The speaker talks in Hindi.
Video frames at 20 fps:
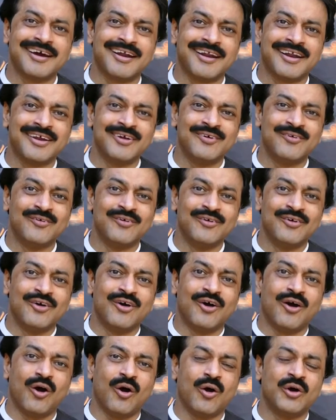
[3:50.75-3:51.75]
कर रहे हों
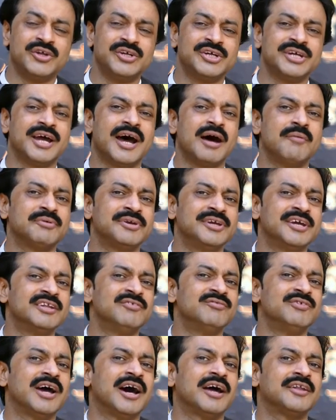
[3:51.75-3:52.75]
और ये आपकी
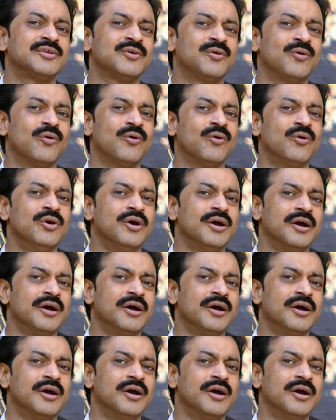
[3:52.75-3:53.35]
अद्वियात को